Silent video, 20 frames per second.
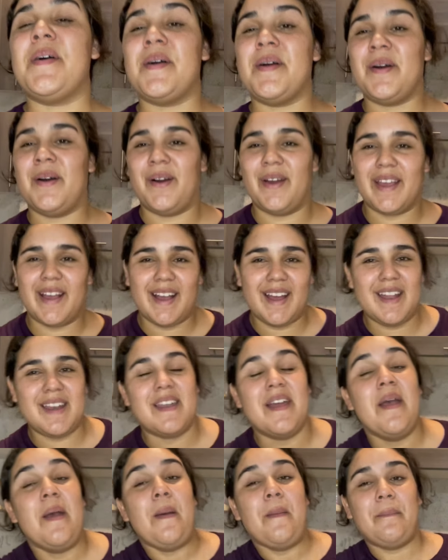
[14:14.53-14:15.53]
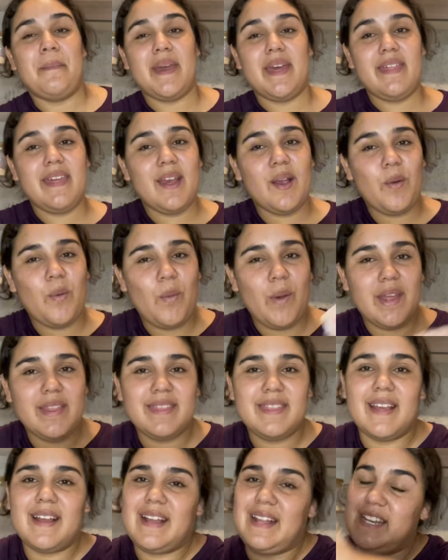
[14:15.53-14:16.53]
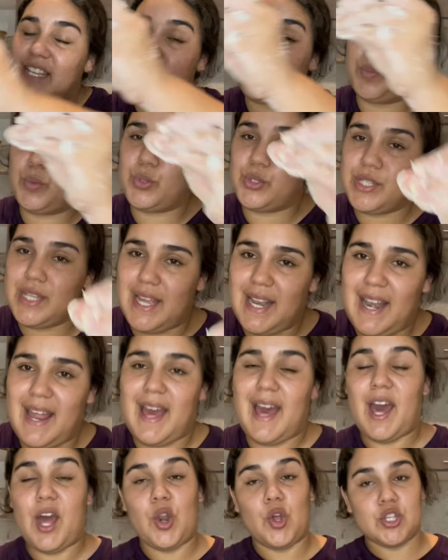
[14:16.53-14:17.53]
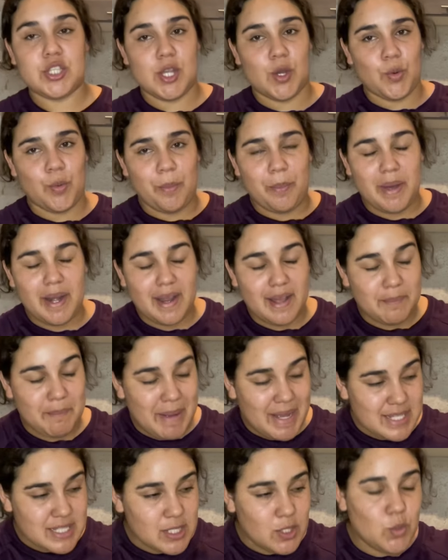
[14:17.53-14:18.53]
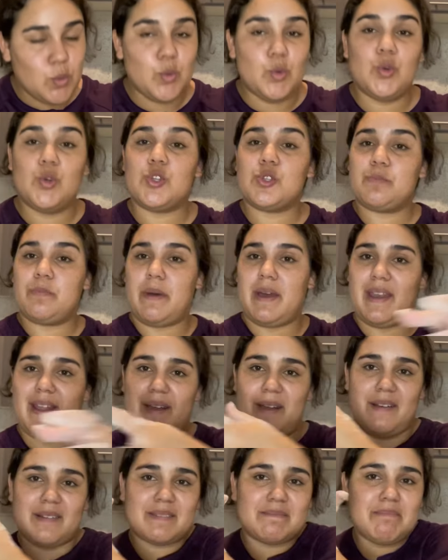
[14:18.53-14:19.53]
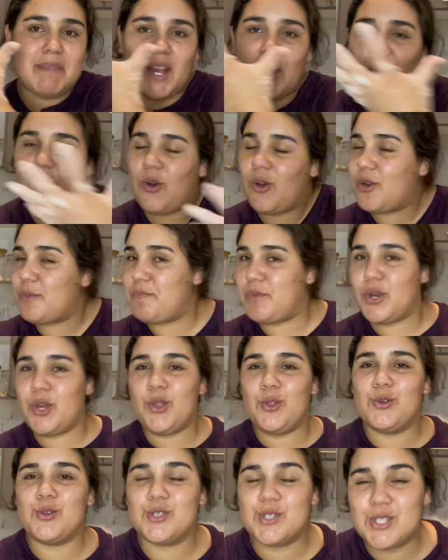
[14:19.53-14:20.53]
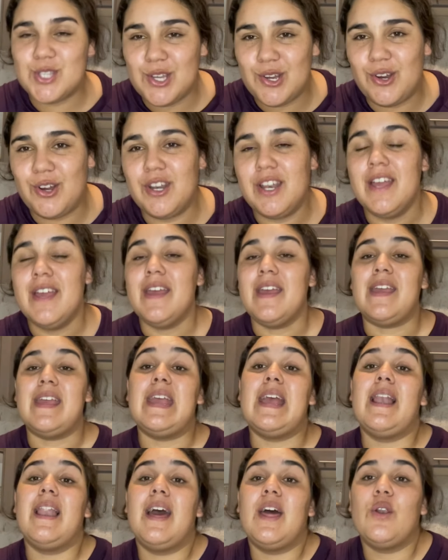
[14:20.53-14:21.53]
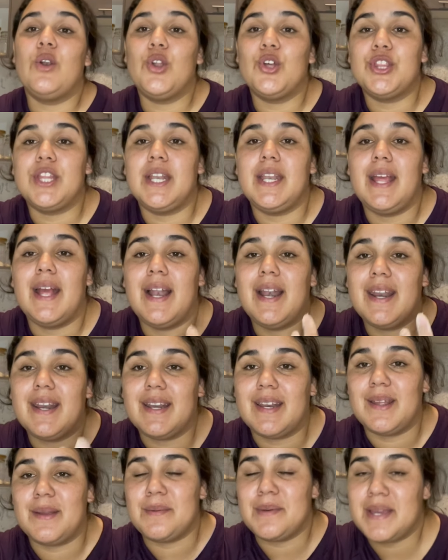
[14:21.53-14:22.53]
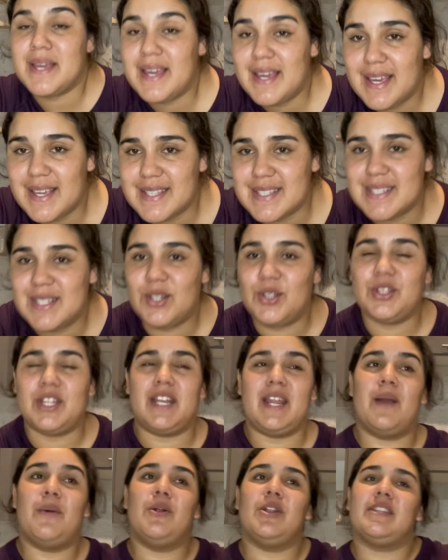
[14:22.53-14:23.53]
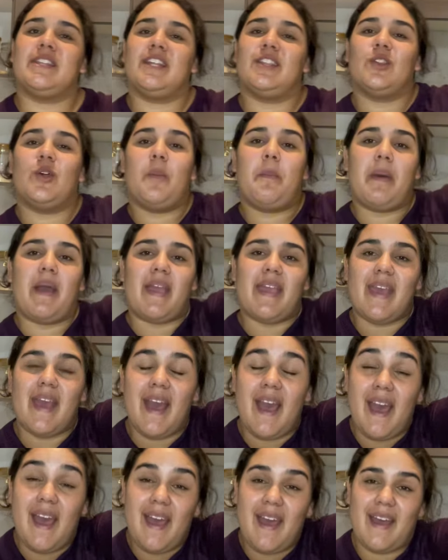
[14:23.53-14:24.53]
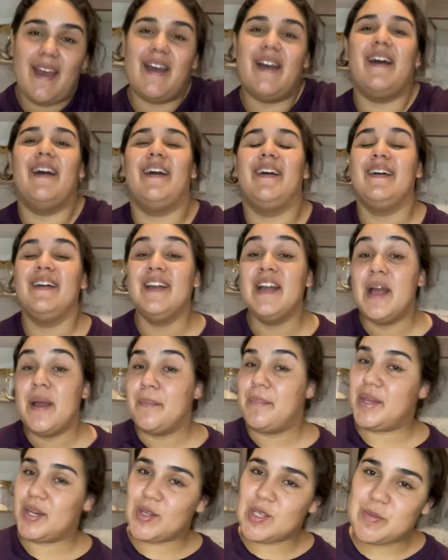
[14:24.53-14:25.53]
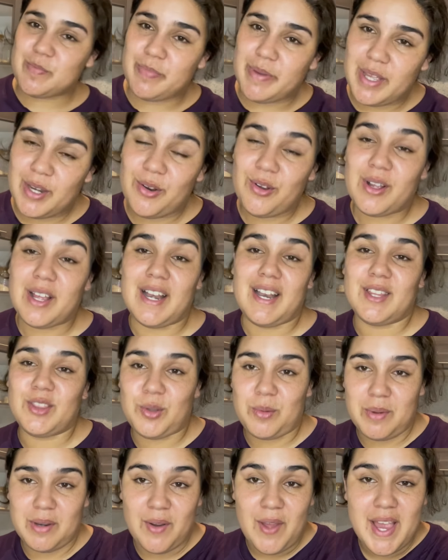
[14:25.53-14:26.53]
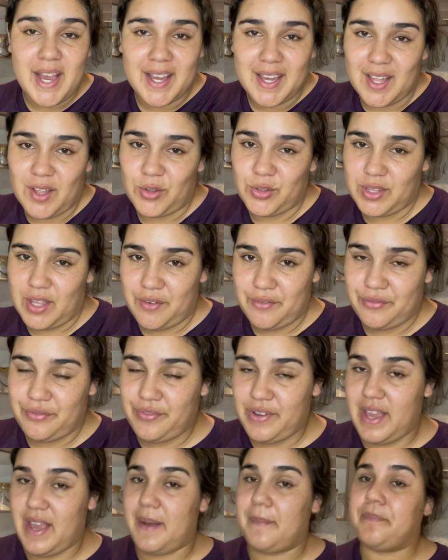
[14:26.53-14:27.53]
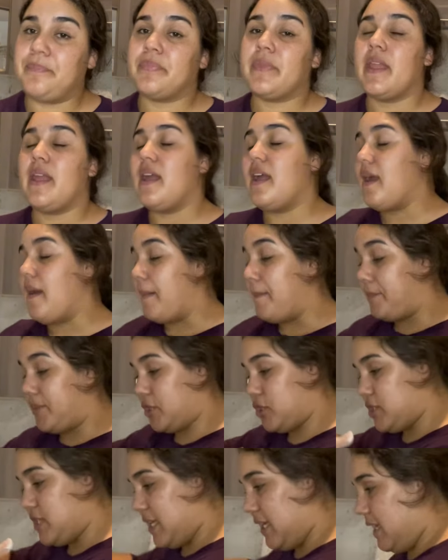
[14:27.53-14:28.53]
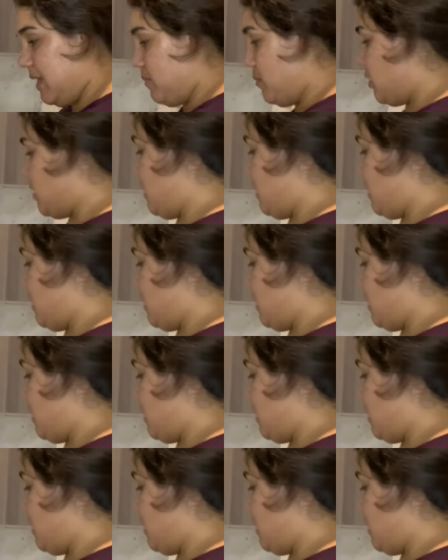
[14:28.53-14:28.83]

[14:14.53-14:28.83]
Oigan, me di cuenta que les puse el aro según para más luz, para mejor producción y el aro lo tenía al revés, lo tenía volteando para allá. Pero espero que la toma no haya quedado tan fea. Proseguimos,